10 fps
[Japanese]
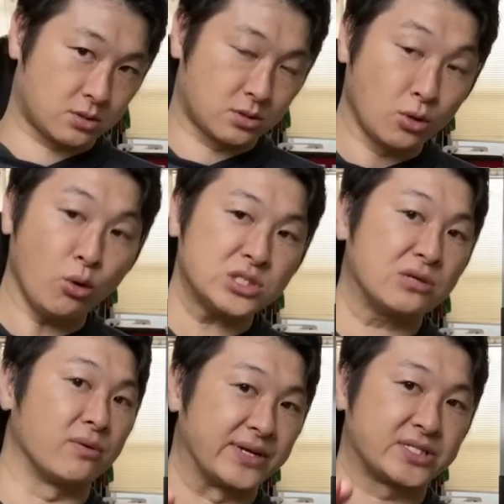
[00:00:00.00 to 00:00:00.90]
どうして
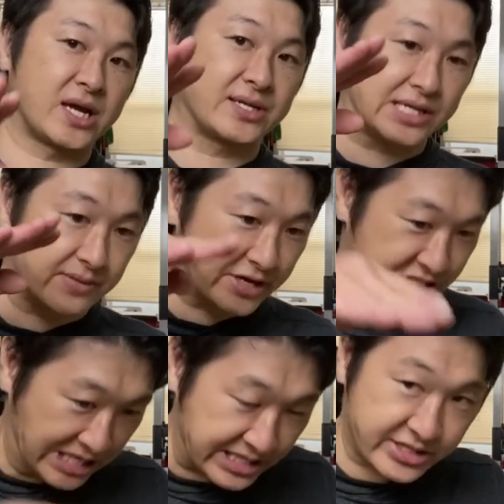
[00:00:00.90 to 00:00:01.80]
も目線が斜め
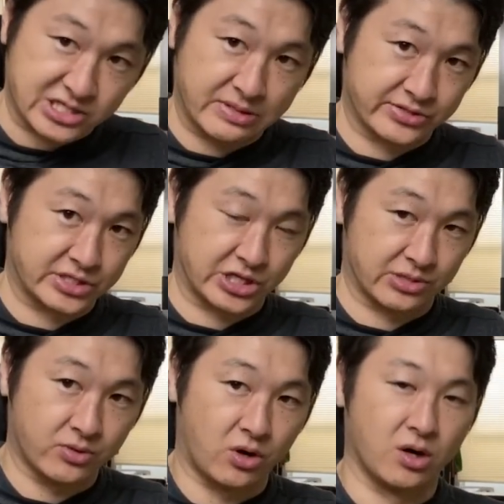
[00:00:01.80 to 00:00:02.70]
下になってしまうんですけど
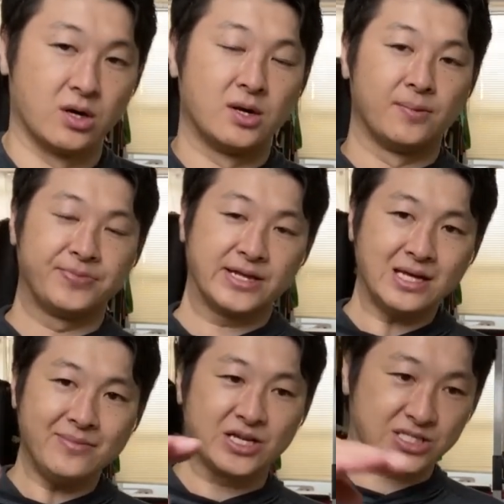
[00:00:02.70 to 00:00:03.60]
も、
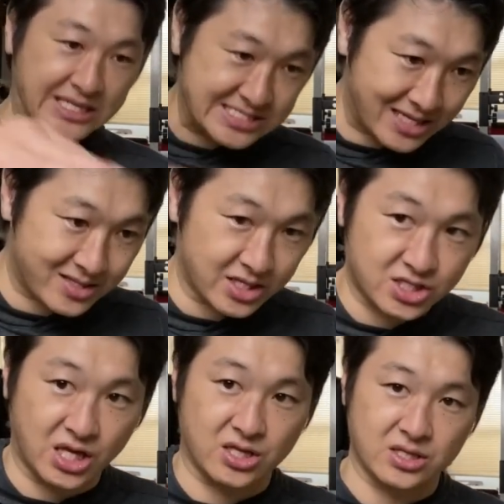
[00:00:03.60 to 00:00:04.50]
斜め下になった
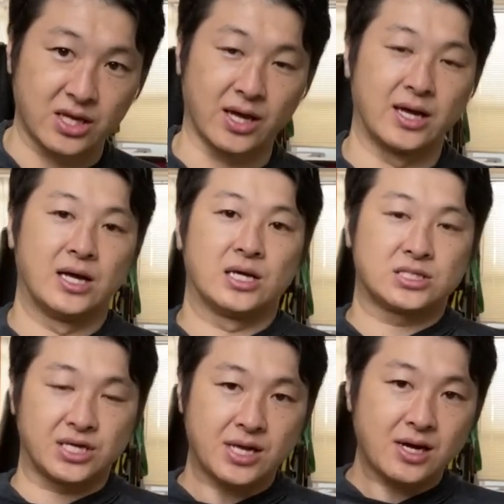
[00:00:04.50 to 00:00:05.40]
時点で
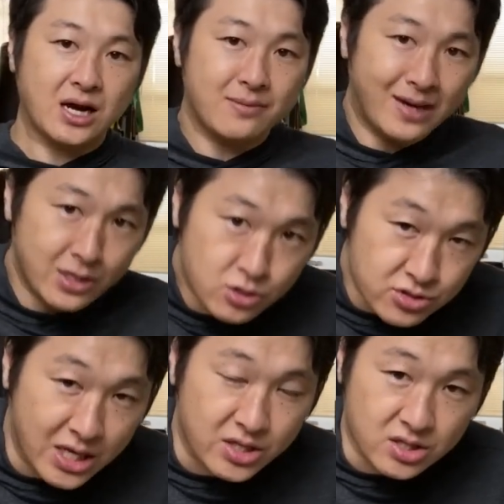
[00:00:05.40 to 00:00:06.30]
背中が丸く
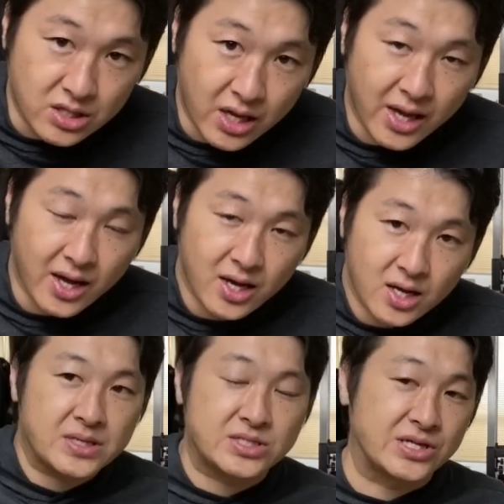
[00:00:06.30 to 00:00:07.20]
なって
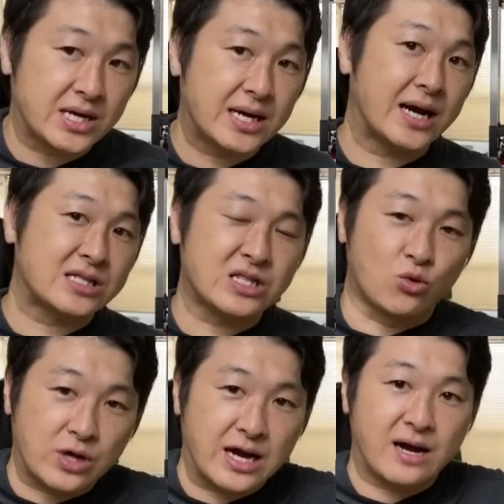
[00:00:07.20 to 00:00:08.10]
背中が出てお
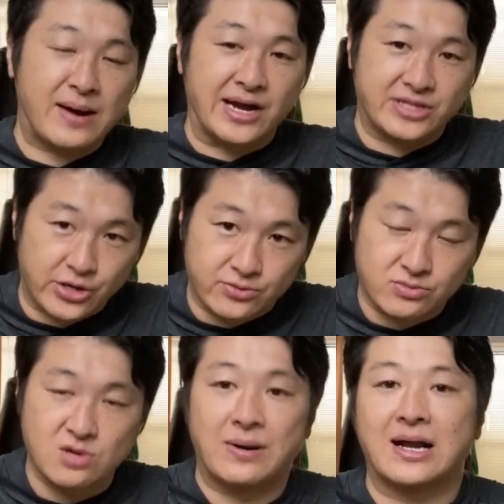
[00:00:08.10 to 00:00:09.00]
腹が前に出るっ
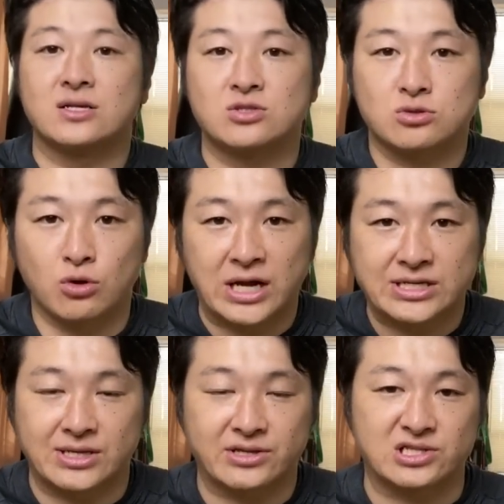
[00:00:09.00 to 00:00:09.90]
ていうバランス取り方
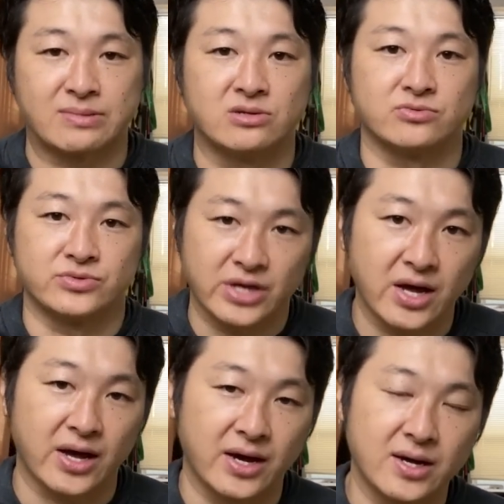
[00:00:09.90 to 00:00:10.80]
になってしまうん
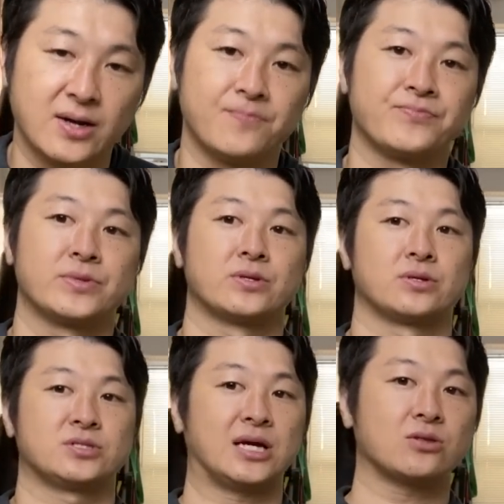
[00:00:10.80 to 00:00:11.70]
で、
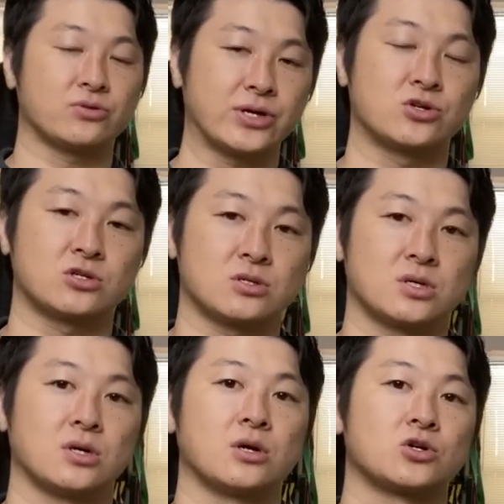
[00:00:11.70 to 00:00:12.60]
ちゃんとね、
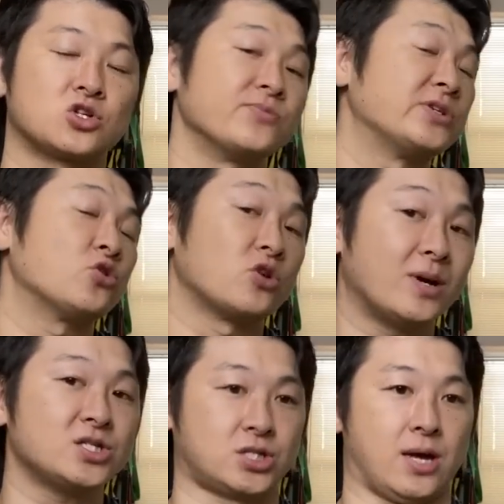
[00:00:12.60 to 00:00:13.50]
首を伸
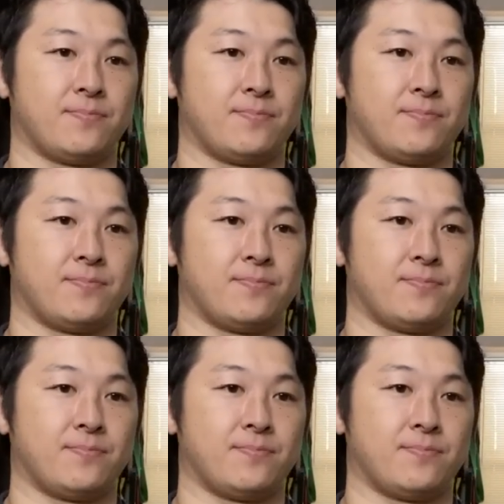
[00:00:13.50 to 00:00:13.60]
ばして